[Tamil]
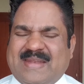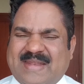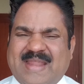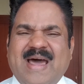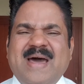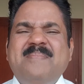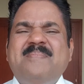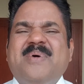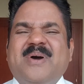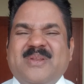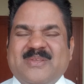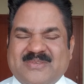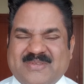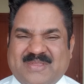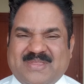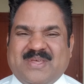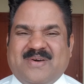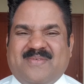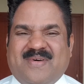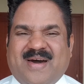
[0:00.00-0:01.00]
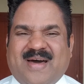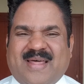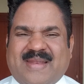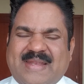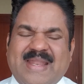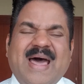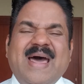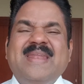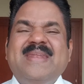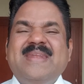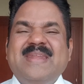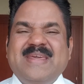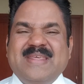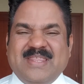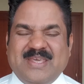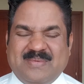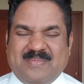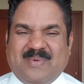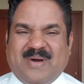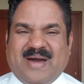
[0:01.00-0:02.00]
நான் பரிசுத்தவன் நான்
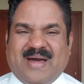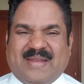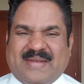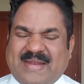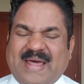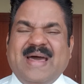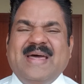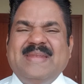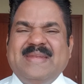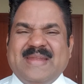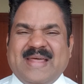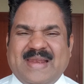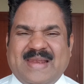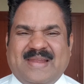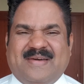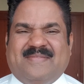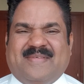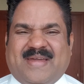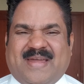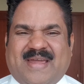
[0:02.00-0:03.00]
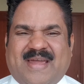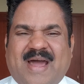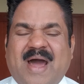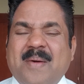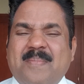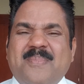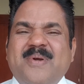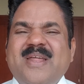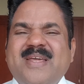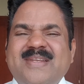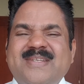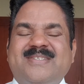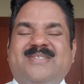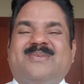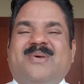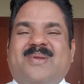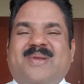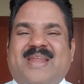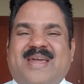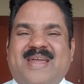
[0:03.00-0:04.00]
நீதிமா நான் நல்லவன் அப்படின்னு
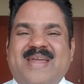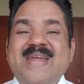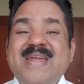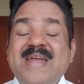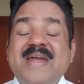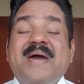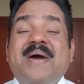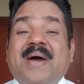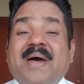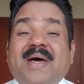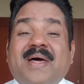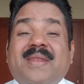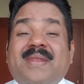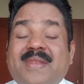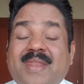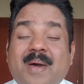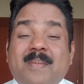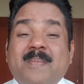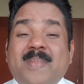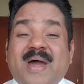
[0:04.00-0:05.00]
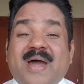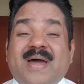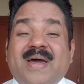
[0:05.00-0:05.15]
சொல்லி நம்ம